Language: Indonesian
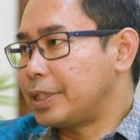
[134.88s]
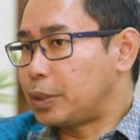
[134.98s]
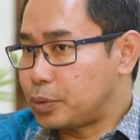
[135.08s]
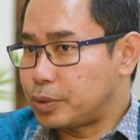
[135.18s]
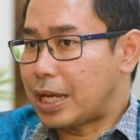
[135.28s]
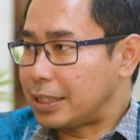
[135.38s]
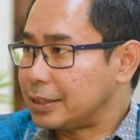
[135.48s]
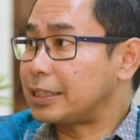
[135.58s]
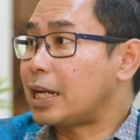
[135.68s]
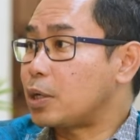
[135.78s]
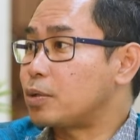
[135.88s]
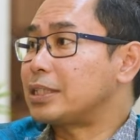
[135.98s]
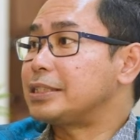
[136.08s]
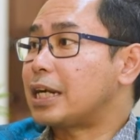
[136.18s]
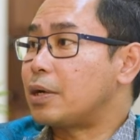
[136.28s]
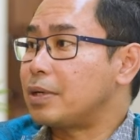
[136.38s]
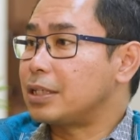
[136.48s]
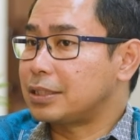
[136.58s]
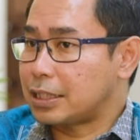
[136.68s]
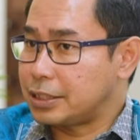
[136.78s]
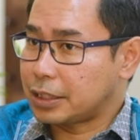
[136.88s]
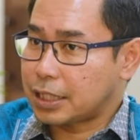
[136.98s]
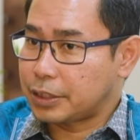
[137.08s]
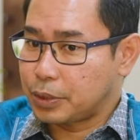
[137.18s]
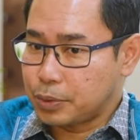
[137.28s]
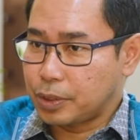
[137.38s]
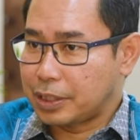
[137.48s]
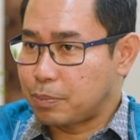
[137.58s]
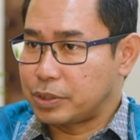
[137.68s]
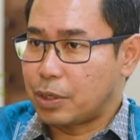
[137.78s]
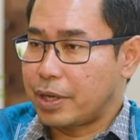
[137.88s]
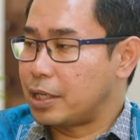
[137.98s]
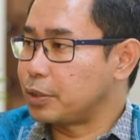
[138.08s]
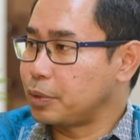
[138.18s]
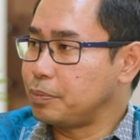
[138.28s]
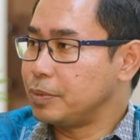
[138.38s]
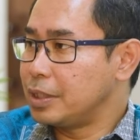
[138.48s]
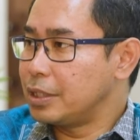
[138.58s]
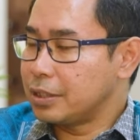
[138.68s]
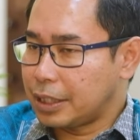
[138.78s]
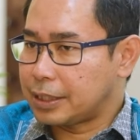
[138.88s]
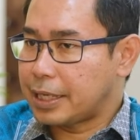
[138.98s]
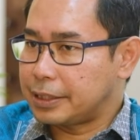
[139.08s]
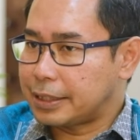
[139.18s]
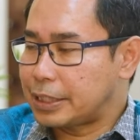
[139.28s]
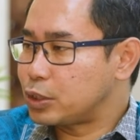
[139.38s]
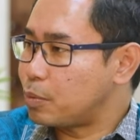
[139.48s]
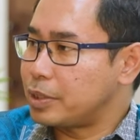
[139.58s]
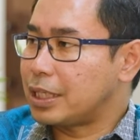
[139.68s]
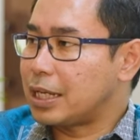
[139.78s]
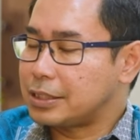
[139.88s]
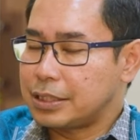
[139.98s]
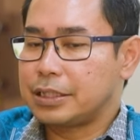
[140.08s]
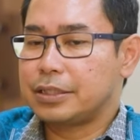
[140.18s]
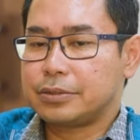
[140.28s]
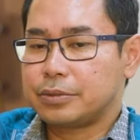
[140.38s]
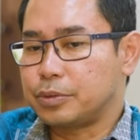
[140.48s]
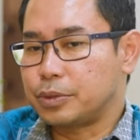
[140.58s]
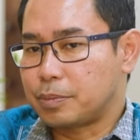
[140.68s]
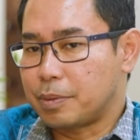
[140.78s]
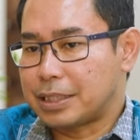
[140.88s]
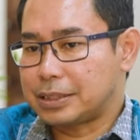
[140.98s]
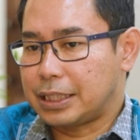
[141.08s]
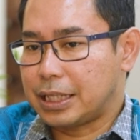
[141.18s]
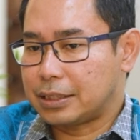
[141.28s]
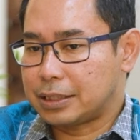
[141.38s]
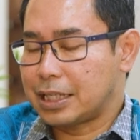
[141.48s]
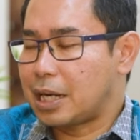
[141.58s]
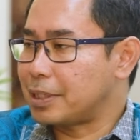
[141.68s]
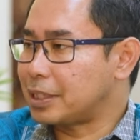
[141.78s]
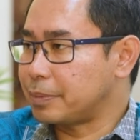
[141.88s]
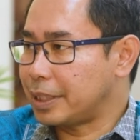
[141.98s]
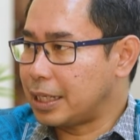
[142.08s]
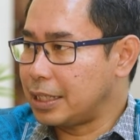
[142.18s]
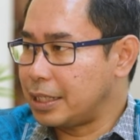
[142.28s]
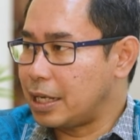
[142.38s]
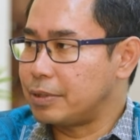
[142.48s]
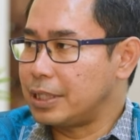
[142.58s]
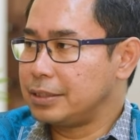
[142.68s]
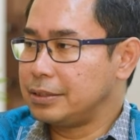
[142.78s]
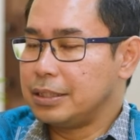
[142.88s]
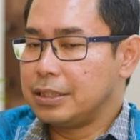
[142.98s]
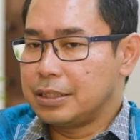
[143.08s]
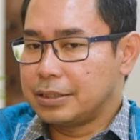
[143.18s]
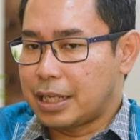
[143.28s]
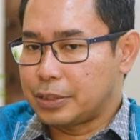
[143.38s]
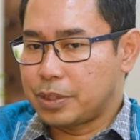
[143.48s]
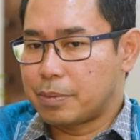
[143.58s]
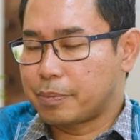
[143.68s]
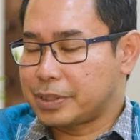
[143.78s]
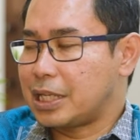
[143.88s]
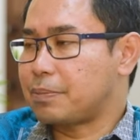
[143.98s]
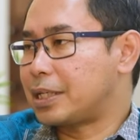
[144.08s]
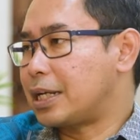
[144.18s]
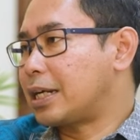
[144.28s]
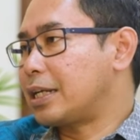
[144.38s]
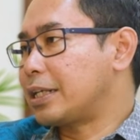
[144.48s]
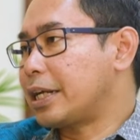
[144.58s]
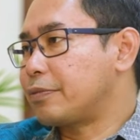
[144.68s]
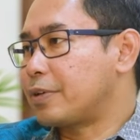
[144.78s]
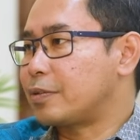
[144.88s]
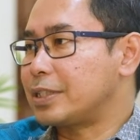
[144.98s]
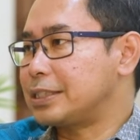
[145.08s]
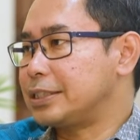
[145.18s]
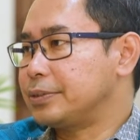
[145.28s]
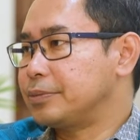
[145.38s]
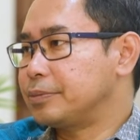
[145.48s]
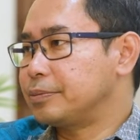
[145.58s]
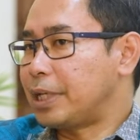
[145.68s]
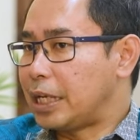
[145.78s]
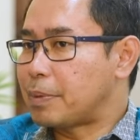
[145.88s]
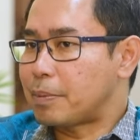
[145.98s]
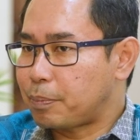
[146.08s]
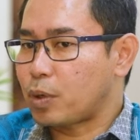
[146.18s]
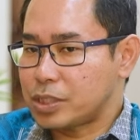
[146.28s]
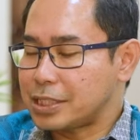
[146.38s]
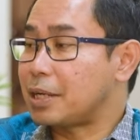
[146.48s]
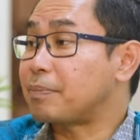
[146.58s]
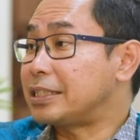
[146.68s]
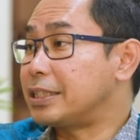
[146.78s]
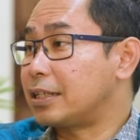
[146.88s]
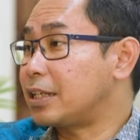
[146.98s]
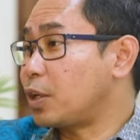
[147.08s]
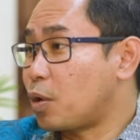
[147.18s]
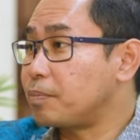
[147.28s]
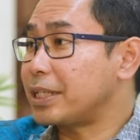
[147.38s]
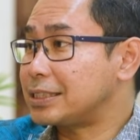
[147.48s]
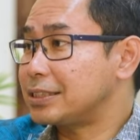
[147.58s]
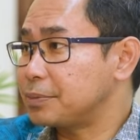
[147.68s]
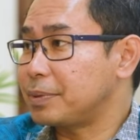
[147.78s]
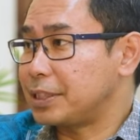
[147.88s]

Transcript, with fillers: Itu yang kita lakukan sejak awal. Nah, sejak saat itu kita punya WA group, kita intens komunikasi untuk memastikan keselamatan mereka di awal dan juga mempersiapkan langkah-langkah evakuasi. Ini memang proses yang panjang dan kompleks.